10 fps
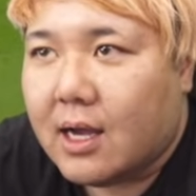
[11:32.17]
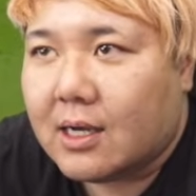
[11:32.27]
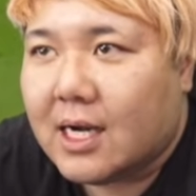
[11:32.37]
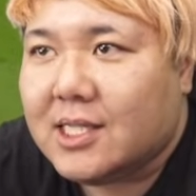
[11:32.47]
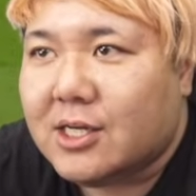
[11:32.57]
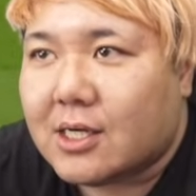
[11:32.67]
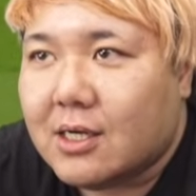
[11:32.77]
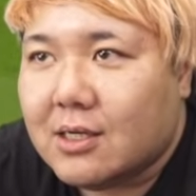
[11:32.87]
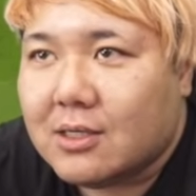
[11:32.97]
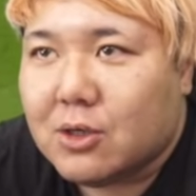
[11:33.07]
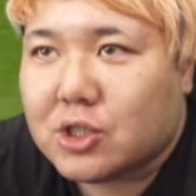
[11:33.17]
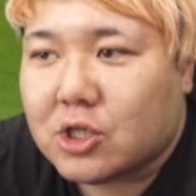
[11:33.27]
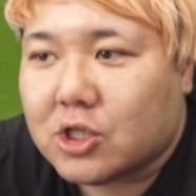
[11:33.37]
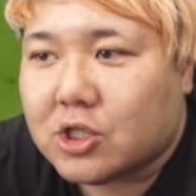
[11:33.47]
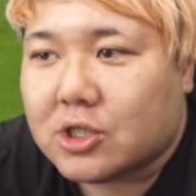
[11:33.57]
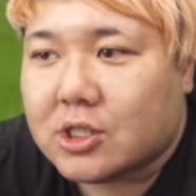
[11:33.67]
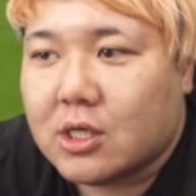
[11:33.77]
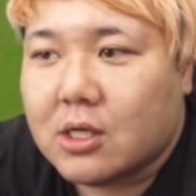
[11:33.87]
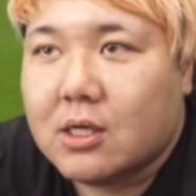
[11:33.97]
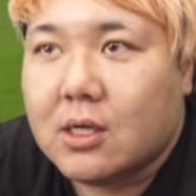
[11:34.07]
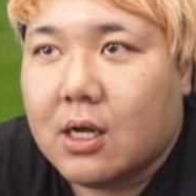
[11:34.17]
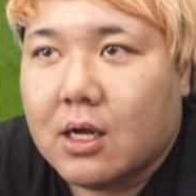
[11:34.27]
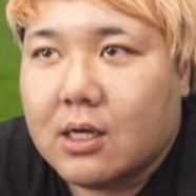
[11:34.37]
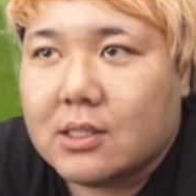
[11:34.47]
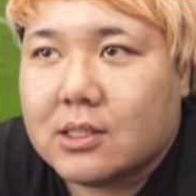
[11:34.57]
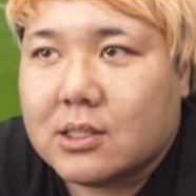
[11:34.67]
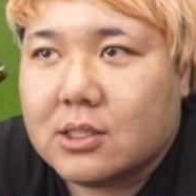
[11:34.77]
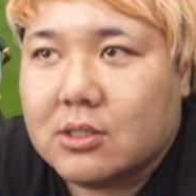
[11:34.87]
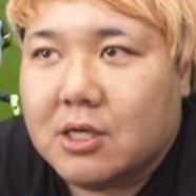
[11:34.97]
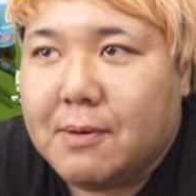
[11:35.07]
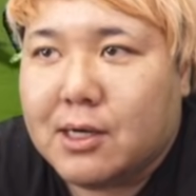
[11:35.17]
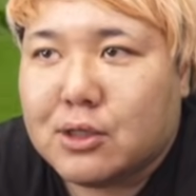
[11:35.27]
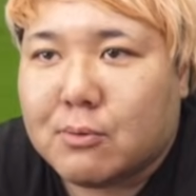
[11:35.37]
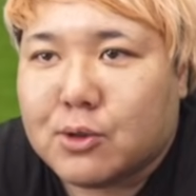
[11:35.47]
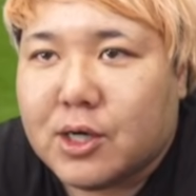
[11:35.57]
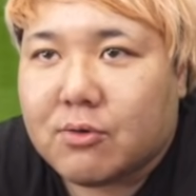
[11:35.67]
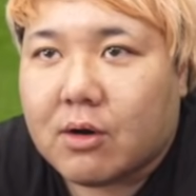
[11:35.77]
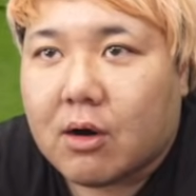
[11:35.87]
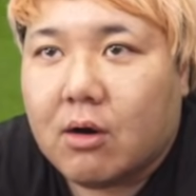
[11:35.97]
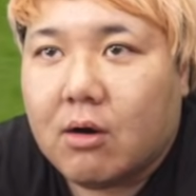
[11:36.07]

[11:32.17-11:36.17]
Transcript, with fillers: 勝てるよしよしよしよし3バックでもないのかな